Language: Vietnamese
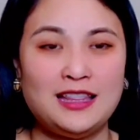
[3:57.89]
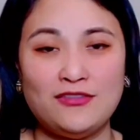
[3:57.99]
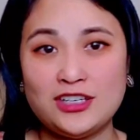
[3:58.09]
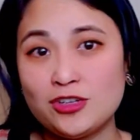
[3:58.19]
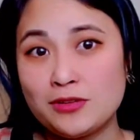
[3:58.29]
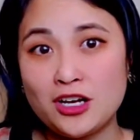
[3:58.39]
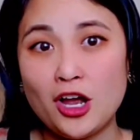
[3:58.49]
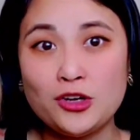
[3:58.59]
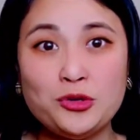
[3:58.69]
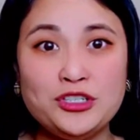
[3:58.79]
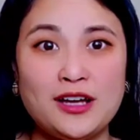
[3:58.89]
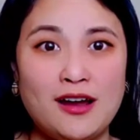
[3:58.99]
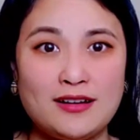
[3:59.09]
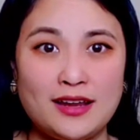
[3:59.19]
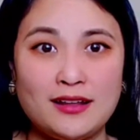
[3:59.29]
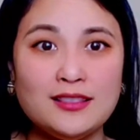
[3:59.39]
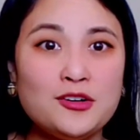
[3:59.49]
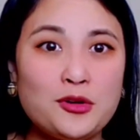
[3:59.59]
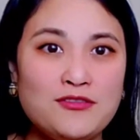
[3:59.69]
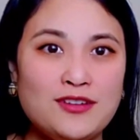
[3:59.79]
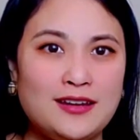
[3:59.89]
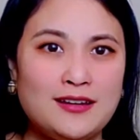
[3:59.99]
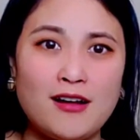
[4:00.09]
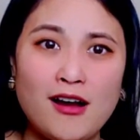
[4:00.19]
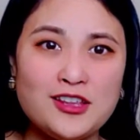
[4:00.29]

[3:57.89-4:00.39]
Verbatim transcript: Tại vì trong cái gói cứu trợ này đó thưa quý vị nó có